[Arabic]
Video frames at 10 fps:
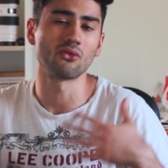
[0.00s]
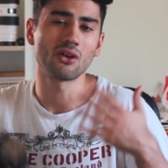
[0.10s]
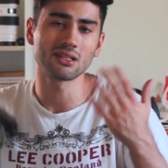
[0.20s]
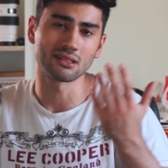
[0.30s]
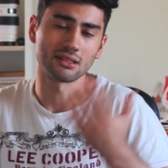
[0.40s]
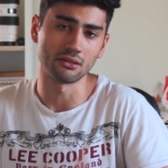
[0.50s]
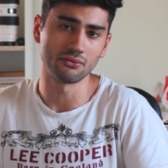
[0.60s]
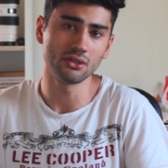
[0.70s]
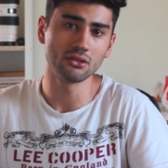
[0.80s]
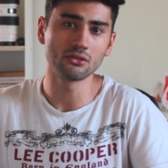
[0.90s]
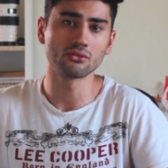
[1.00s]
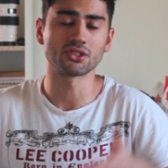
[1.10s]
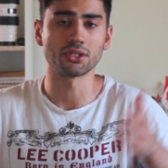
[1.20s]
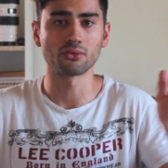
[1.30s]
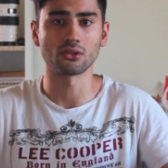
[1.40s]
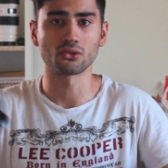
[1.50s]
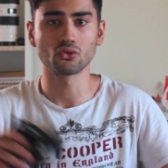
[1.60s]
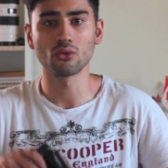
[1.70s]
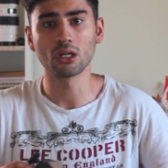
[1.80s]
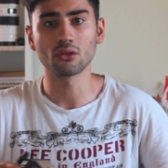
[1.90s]
مخصص للفيديو ترايبود
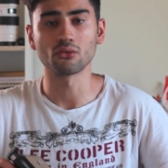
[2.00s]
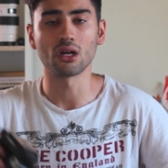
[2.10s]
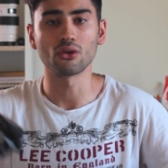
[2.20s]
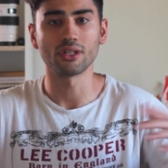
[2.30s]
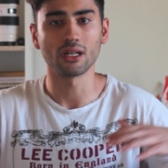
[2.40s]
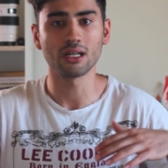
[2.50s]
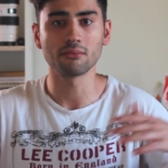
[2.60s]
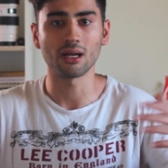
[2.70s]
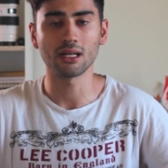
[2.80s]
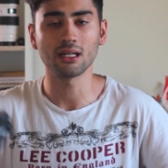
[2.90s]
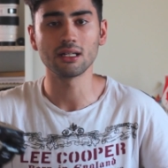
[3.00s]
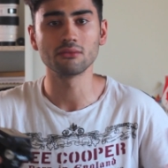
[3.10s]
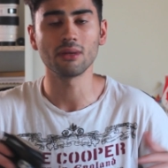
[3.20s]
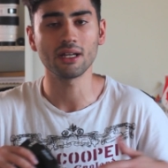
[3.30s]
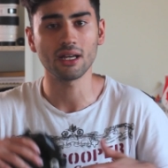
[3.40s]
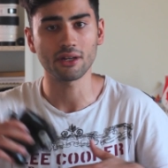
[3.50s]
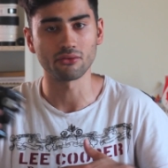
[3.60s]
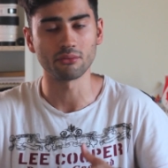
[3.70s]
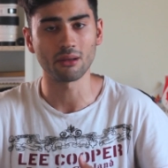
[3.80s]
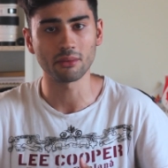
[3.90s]
للصور وناخذ هاد مع هاد ما
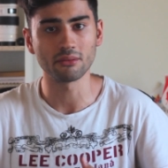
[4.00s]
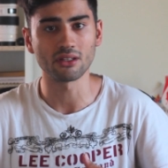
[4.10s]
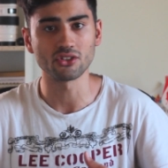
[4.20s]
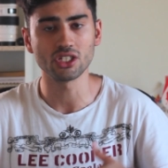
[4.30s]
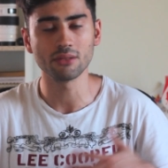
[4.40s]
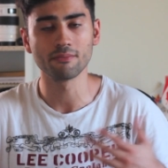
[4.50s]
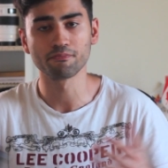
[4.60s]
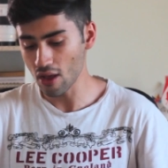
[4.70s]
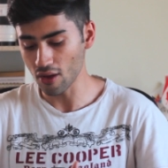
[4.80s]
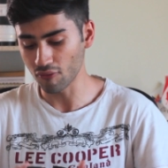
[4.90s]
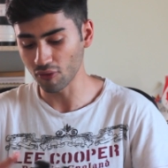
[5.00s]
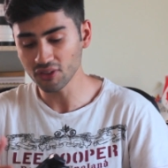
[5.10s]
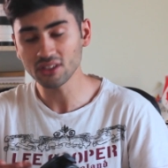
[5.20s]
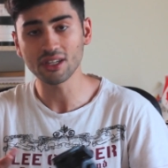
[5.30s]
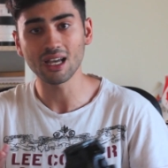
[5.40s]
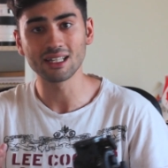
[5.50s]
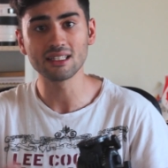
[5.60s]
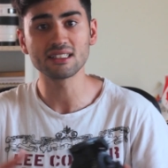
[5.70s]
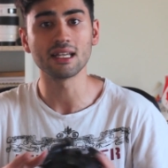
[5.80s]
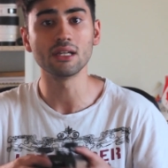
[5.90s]
نعرف من مع مين نجيب آه ففي طريقه
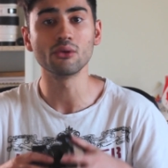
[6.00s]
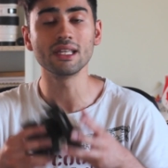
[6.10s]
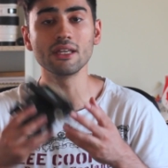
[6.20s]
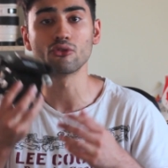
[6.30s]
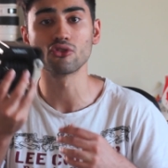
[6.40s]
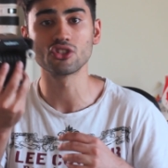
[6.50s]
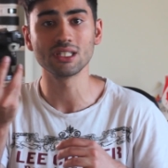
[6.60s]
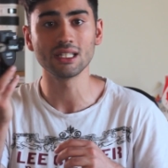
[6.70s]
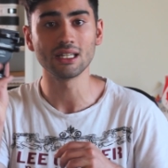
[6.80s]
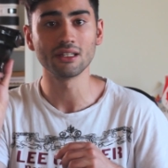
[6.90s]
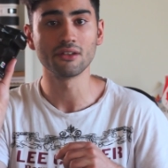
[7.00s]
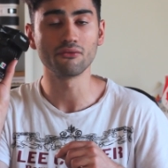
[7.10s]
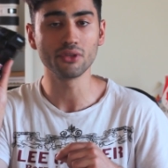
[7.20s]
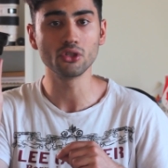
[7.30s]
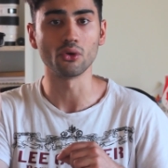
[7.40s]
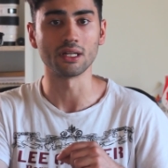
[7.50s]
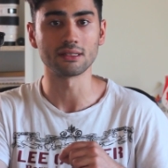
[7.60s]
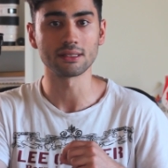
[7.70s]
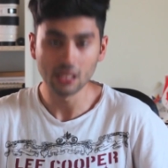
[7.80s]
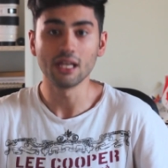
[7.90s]
كثير سهله واللي هي انه نشتري فيديو هيد
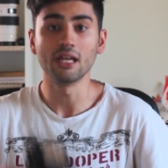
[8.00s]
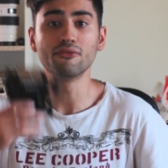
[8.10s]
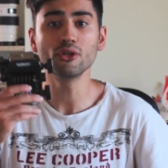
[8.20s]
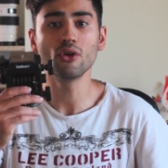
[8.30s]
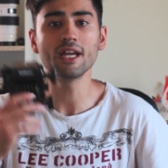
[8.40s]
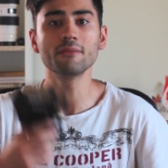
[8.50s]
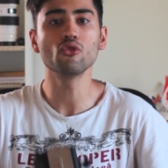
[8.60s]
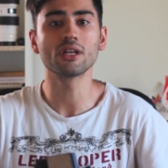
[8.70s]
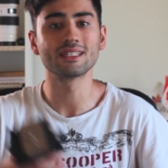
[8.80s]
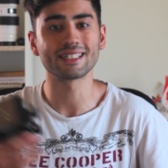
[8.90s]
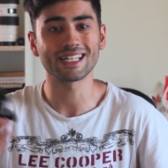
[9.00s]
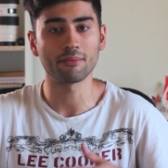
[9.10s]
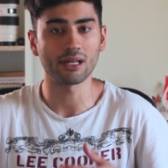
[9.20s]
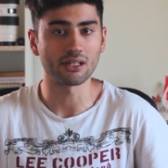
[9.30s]
الفيديو هيد ممكن يتركب